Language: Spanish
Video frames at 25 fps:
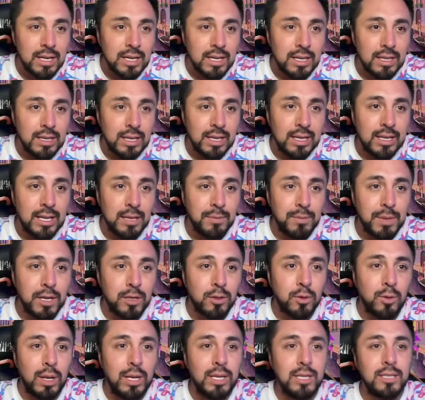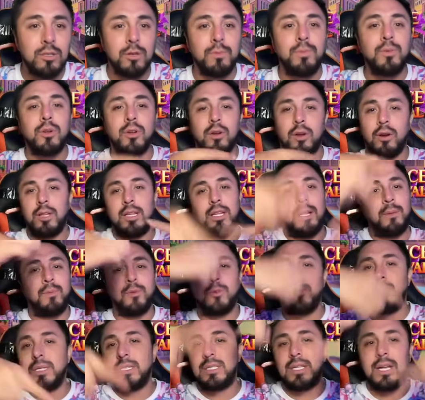déjenme actualizo porque ahorita pues
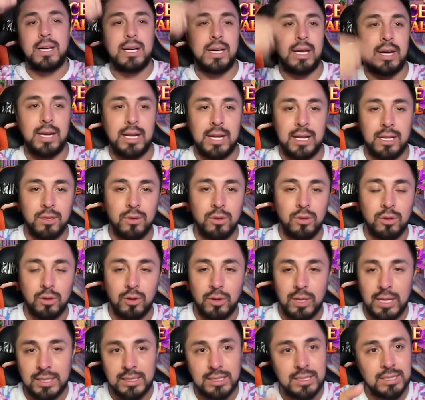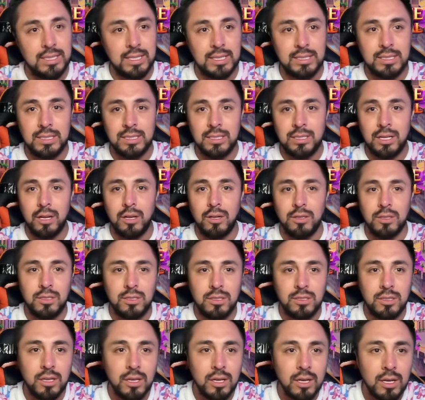me está cargando todas esas
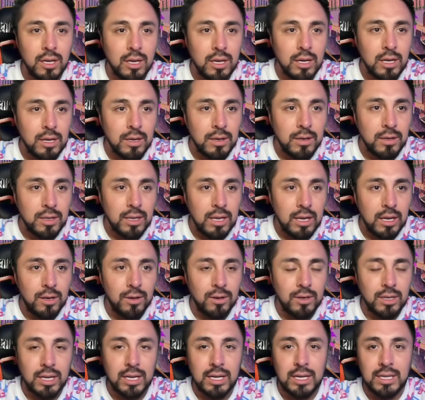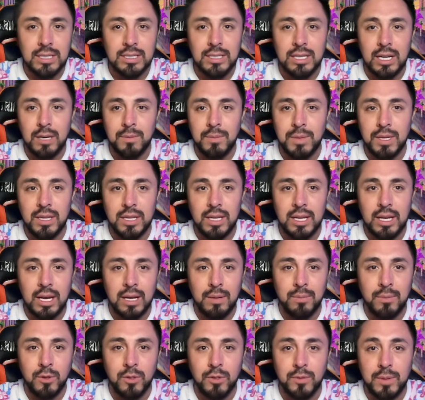slots. Quiero regresarme,
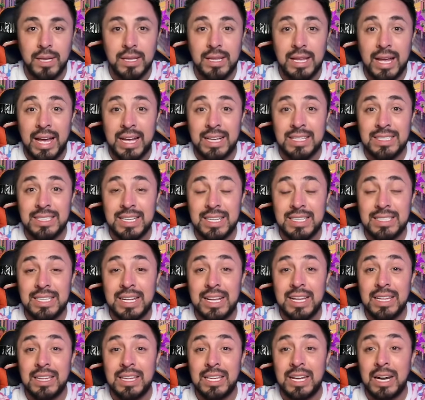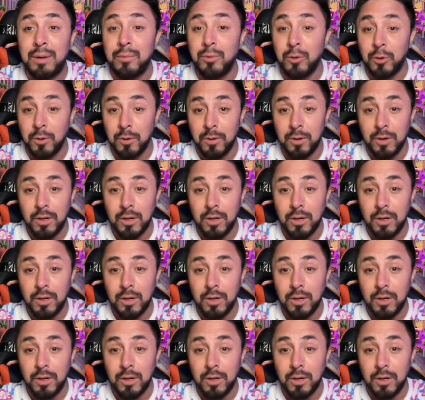digamos, vean, hasta se trabó.